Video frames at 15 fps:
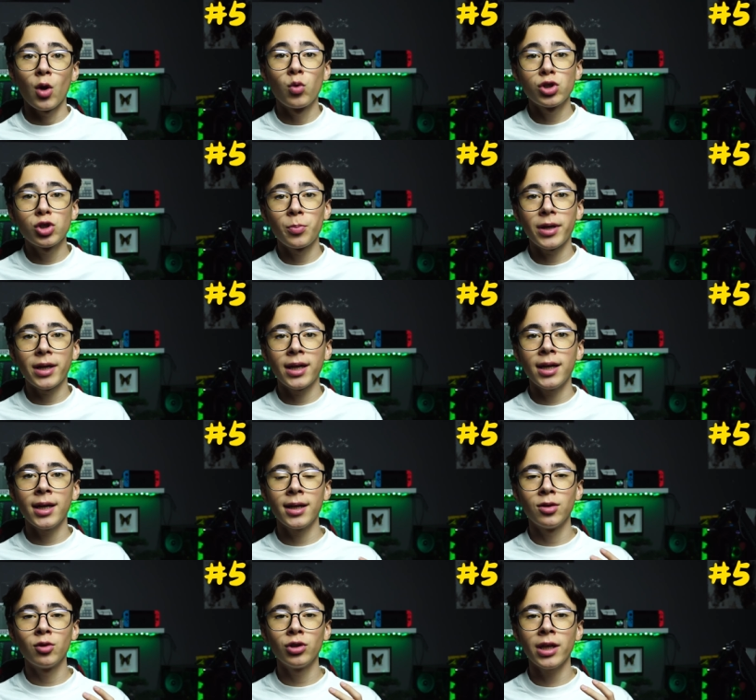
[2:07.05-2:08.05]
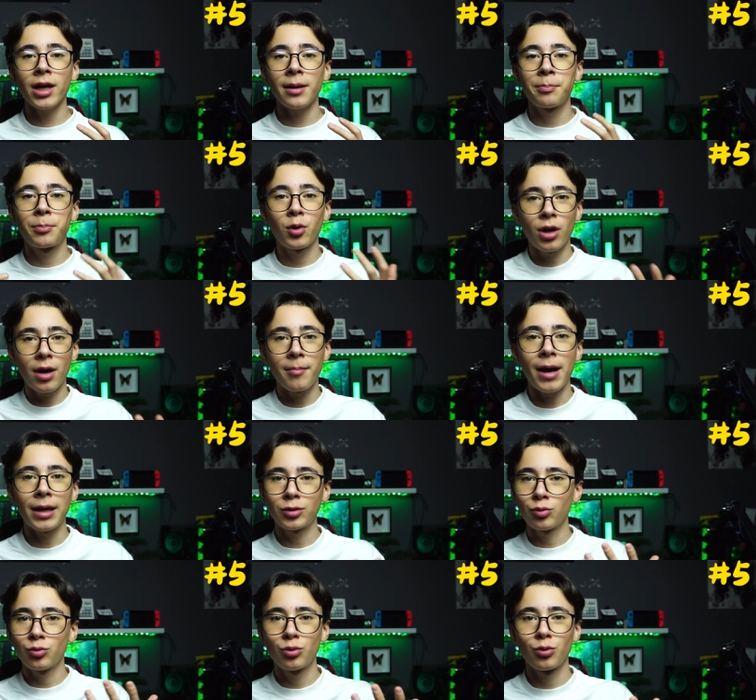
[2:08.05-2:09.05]
Questo perché non era
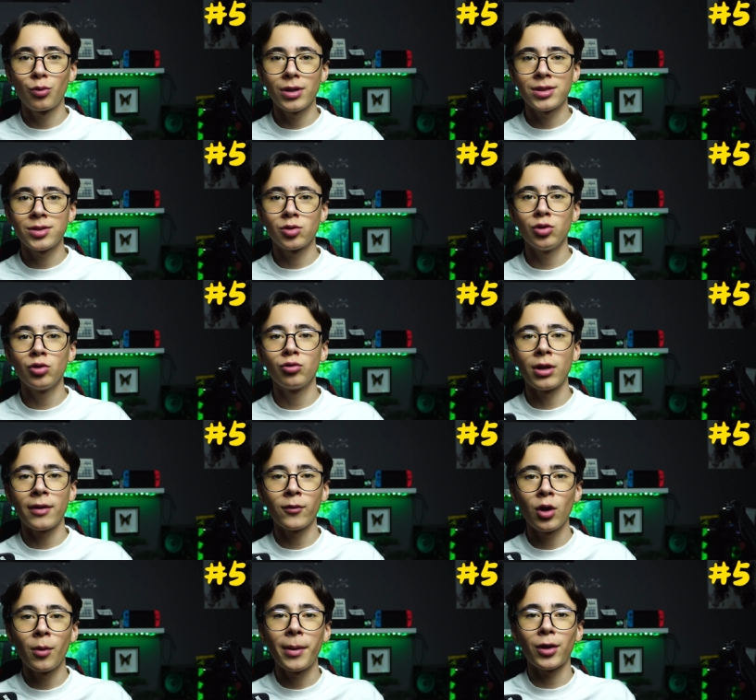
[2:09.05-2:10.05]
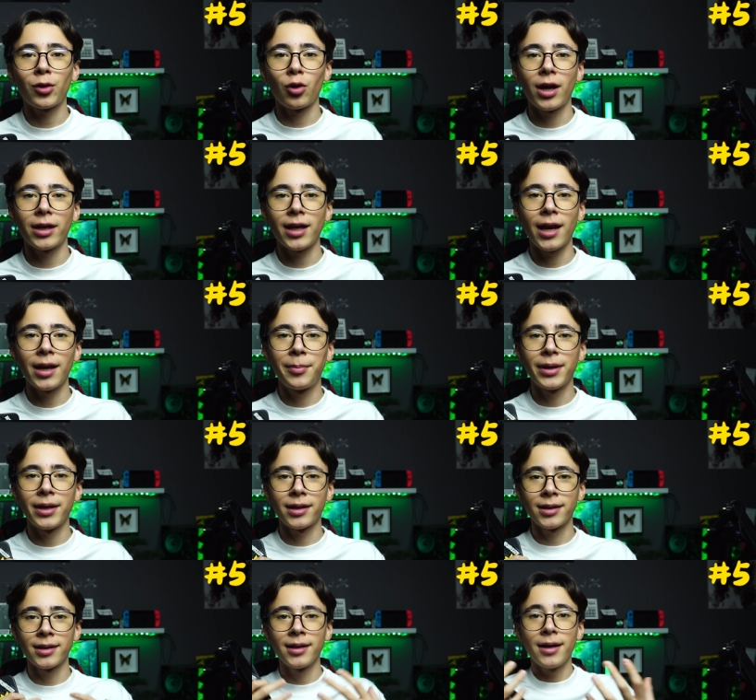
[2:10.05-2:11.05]
programmato tutto questo, io non avevo aperto il canale
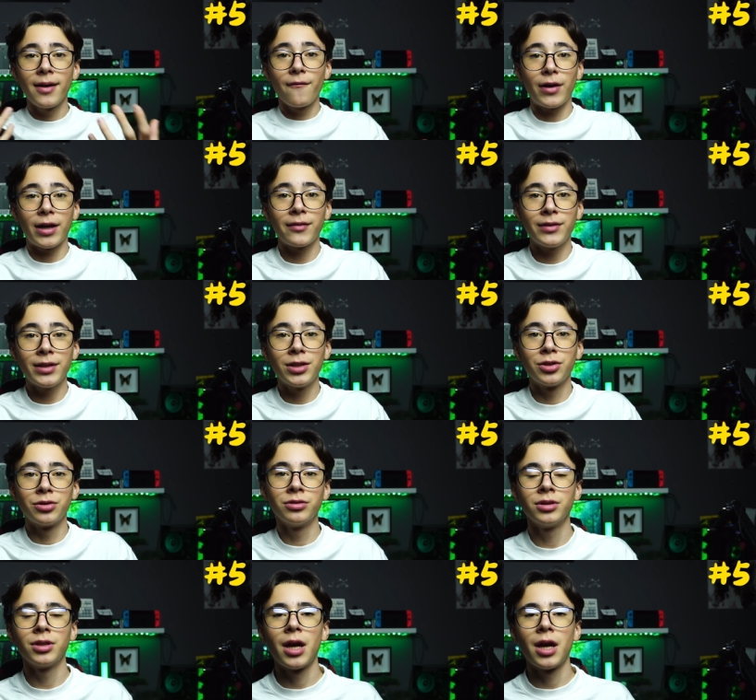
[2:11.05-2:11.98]
per fare video